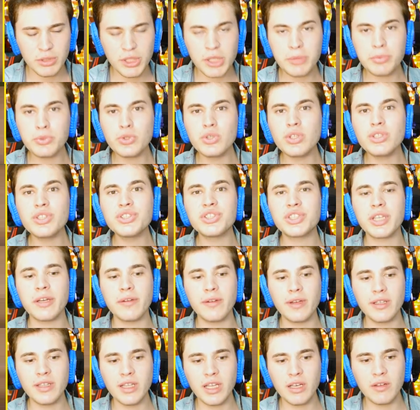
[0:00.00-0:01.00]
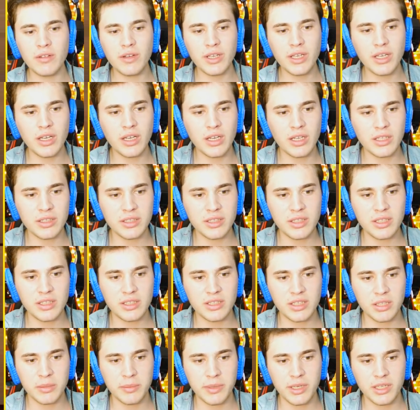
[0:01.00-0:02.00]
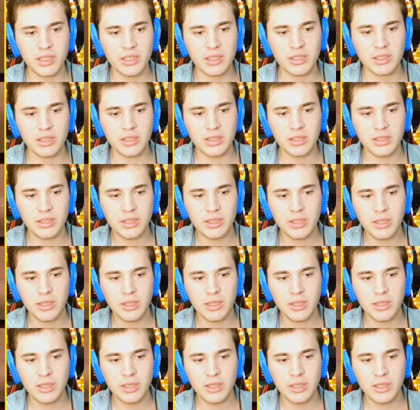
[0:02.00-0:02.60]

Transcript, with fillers: Bir de bunları sevenler var ha ASMR'ları.